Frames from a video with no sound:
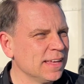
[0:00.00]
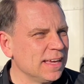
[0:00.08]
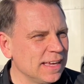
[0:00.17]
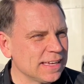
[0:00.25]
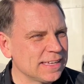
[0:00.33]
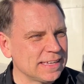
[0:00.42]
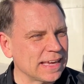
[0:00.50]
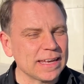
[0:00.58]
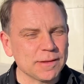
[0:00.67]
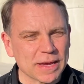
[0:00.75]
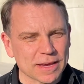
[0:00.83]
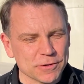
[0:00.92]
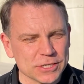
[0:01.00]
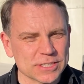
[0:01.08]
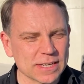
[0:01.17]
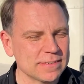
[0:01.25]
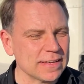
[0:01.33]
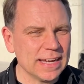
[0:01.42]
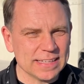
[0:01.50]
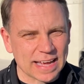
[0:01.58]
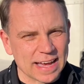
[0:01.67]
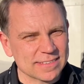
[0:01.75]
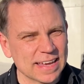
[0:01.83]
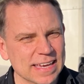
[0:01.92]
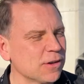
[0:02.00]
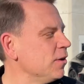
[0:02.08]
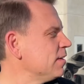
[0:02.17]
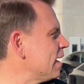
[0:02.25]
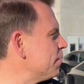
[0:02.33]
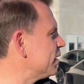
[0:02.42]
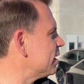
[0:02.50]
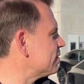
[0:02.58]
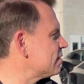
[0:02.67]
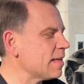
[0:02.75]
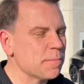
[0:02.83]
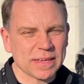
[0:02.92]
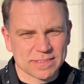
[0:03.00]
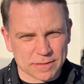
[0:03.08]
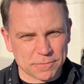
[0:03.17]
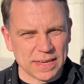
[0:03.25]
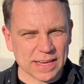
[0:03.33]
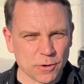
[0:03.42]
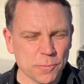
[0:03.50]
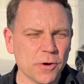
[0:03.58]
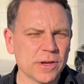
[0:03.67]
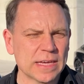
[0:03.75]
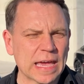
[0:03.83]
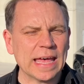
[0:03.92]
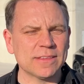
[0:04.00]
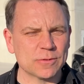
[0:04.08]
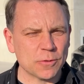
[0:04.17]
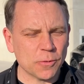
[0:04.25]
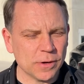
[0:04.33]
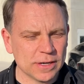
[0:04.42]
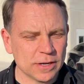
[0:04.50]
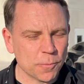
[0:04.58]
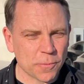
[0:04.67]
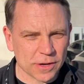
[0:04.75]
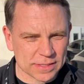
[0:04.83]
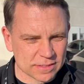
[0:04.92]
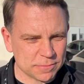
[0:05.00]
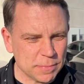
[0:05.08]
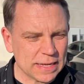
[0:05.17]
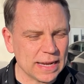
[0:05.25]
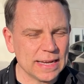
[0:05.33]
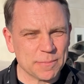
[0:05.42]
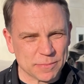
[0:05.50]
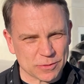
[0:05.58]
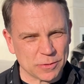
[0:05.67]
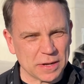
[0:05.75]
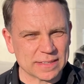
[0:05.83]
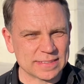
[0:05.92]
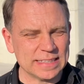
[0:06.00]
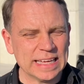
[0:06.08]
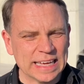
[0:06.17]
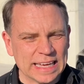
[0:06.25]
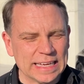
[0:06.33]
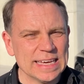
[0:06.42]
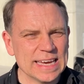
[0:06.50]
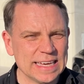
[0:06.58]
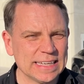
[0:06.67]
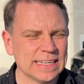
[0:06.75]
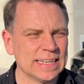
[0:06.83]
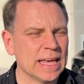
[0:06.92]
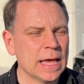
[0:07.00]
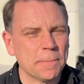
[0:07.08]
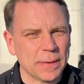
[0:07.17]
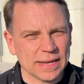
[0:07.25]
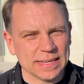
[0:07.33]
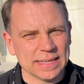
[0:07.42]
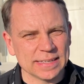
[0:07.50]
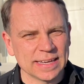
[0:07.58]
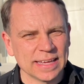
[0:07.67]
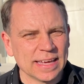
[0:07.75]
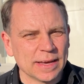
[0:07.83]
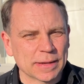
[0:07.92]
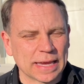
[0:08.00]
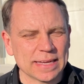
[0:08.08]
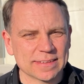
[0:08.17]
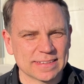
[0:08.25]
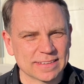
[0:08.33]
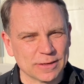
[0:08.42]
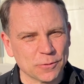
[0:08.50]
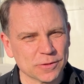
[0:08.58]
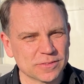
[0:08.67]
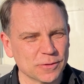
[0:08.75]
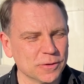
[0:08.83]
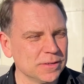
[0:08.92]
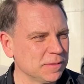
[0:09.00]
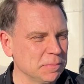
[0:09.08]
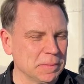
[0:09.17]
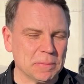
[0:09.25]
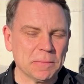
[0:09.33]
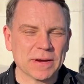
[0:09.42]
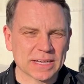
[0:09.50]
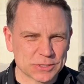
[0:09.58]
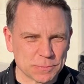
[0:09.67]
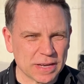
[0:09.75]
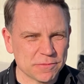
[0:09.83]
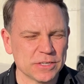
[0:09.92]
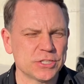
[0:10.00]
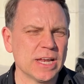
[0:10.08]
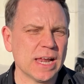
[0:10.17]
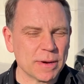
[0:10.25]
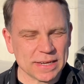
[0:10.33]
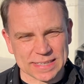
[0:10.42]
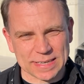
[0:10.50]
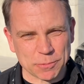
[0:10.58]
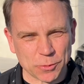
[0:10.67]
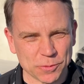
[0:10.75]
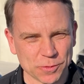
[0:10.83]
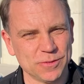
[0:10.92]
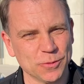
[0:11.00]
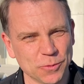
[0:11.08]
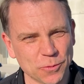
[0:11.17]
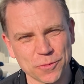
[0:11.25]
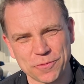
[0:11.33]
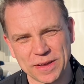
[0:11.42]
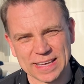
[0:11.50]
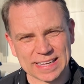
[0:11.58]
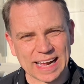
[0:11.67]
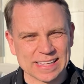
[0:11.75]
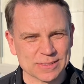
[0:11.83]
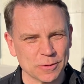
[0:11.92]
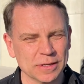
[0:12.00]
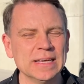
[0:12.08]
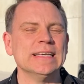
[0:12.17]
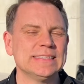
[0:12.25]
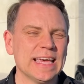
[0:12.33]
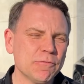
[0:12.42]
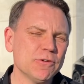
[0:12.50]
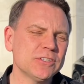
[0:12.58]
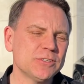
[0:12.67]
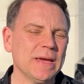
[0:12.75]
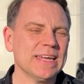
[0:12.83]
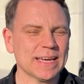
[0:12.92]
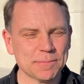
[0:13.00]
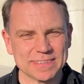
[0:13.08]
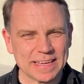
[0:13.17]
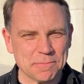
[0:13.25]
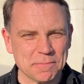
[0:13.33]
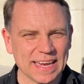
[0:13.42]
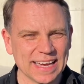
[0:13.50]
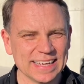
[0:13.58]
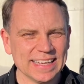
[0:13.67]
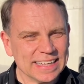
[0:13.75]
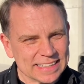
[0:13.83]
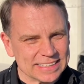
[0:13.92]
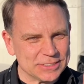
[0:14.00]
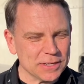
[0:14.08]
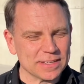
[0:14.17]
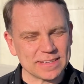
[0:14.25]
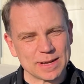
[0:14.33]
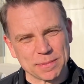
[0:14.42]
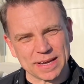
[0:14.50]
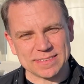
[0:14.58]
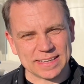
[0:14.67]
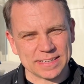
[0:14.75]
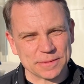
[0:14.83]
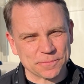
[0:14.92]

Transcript: ich hätte mir gewünscht, dass ihr alle da sein könnt, aber das ist der beste Weg, um euch herzuholen, um euch das miterleben zu lassen. Hier in Berlin geht es jetzt los und ich bin mal gespannt, wie schnell man die Produktion hochfährt. Also, Servus, später gibt es dann mehr. Schön, dass ihr dabei seid.